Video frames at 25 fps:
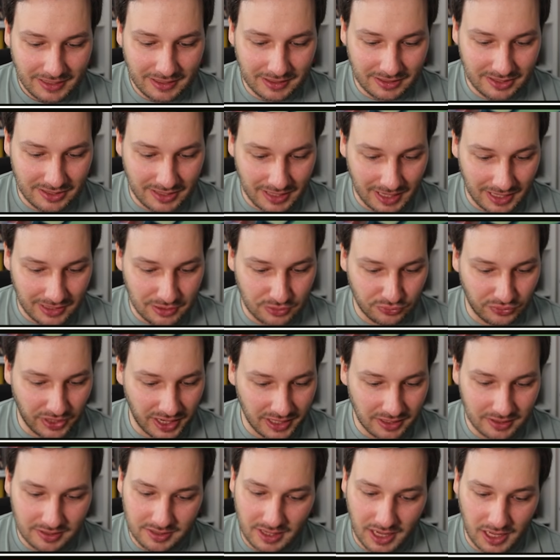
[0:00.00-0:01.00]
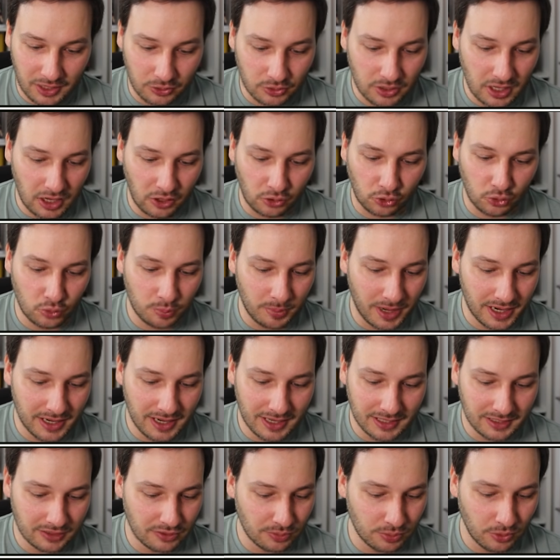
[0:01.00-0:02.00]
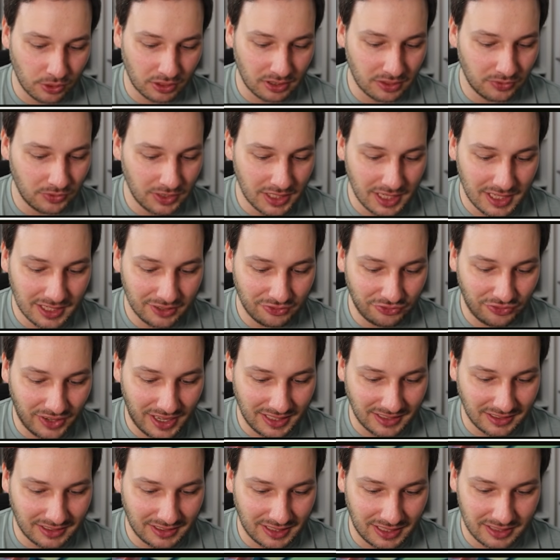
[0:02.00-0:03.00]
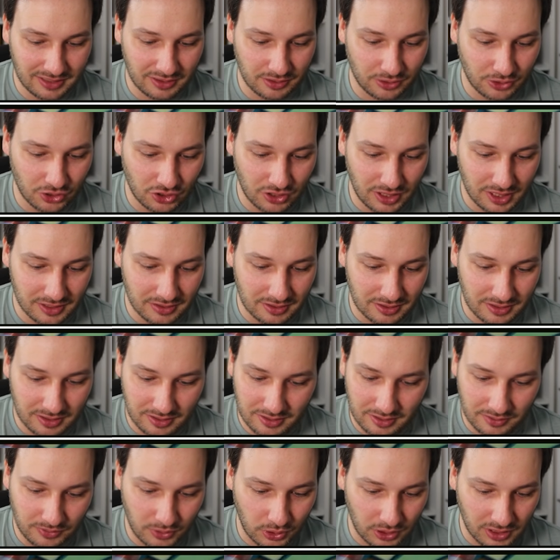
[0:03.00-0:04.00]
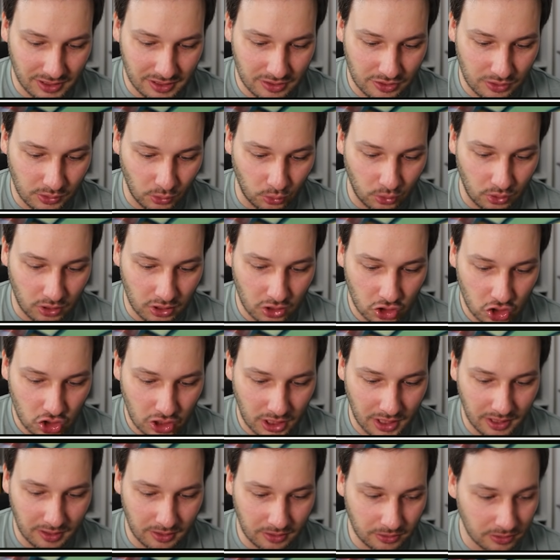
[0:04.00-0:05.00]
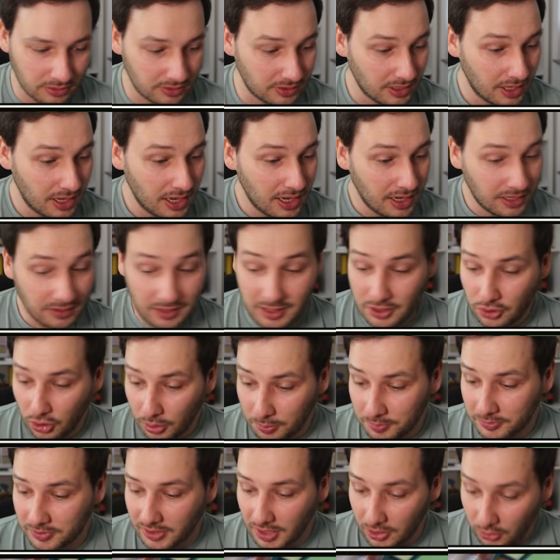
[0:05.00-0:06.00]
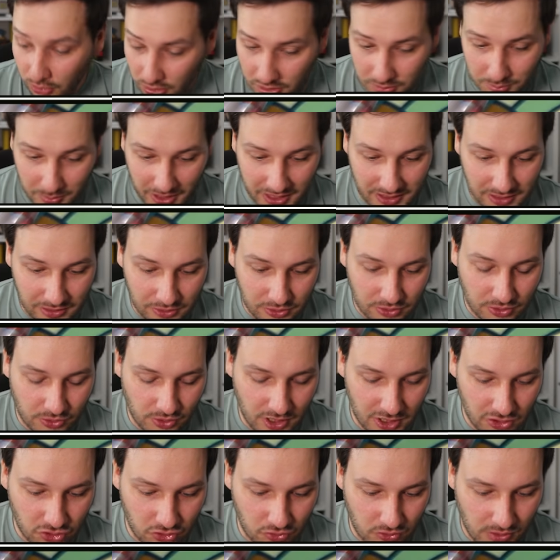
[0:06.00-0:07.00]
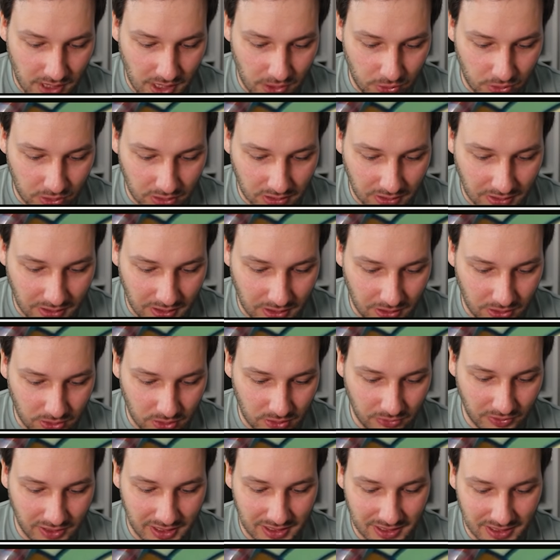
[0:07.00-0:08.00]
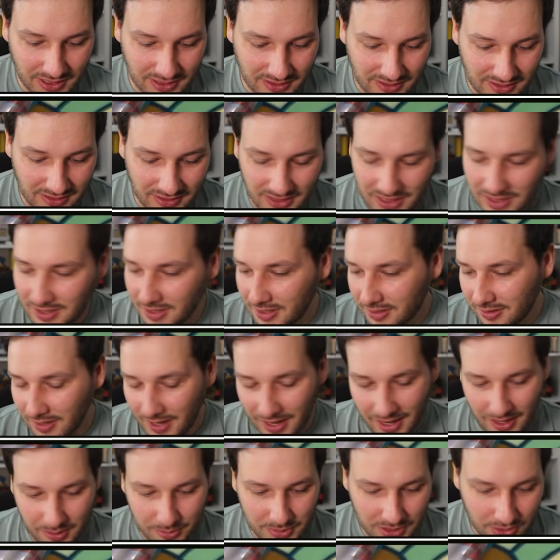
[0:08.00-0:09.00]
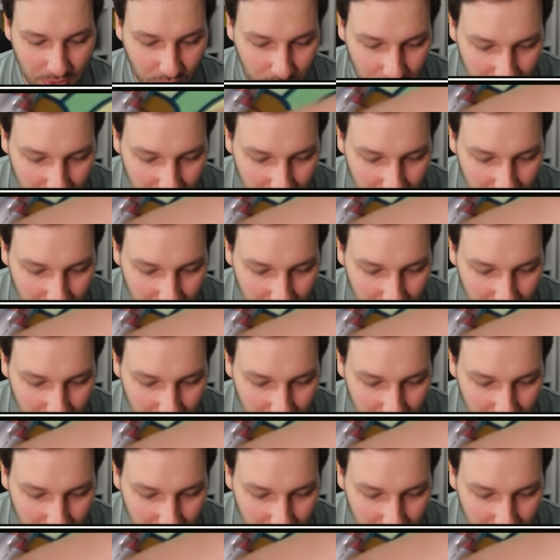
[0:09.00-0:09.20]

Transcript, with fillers: Das ist eine ganz feine Sache und auch Glumanda ist wirklich wieder fantastisch. Also die sieht wirklich so schick aus. Die kommt auch in meinen Illustration Rare Ordner, auch wenn ich jetzt nicht hinterher bin,